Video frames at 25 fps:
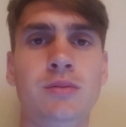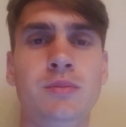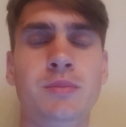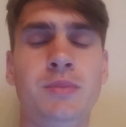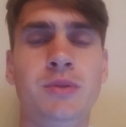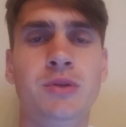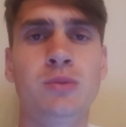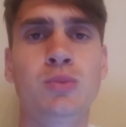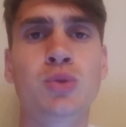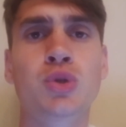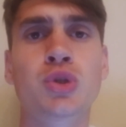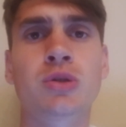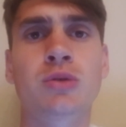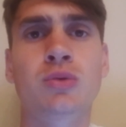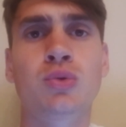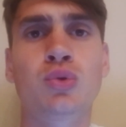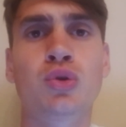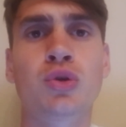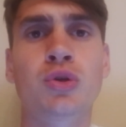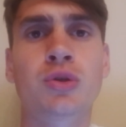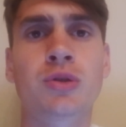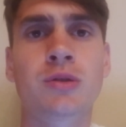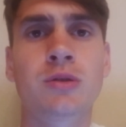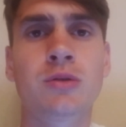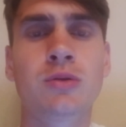потому что
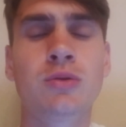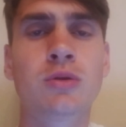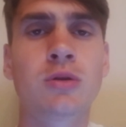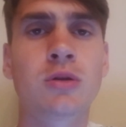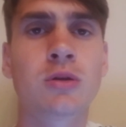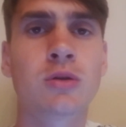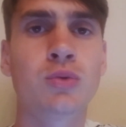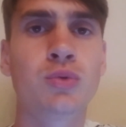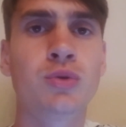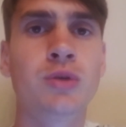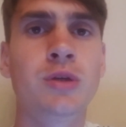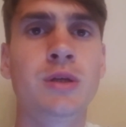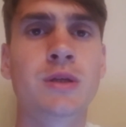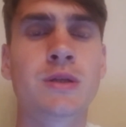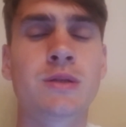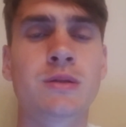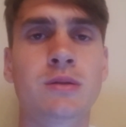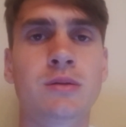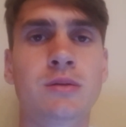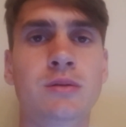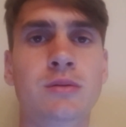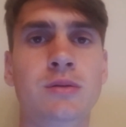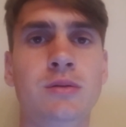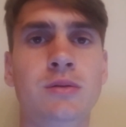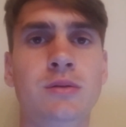курортный город, люди
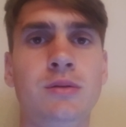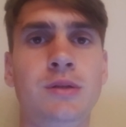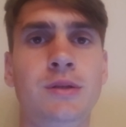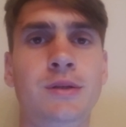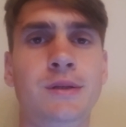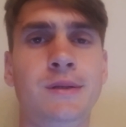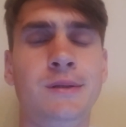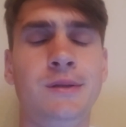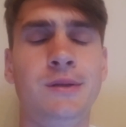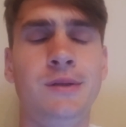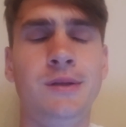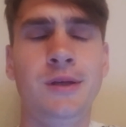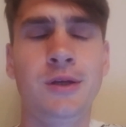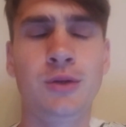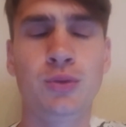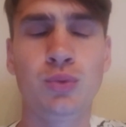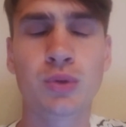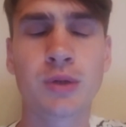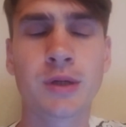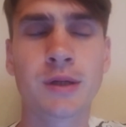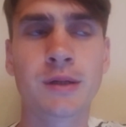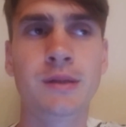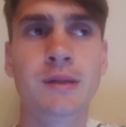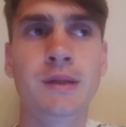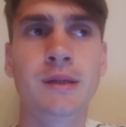едут
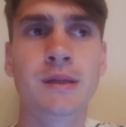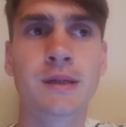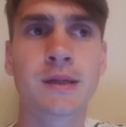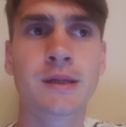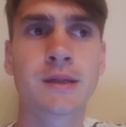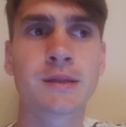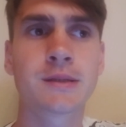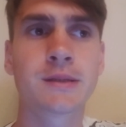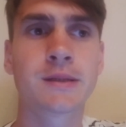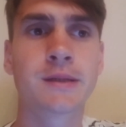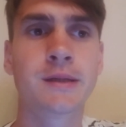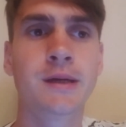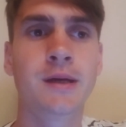отдыхать.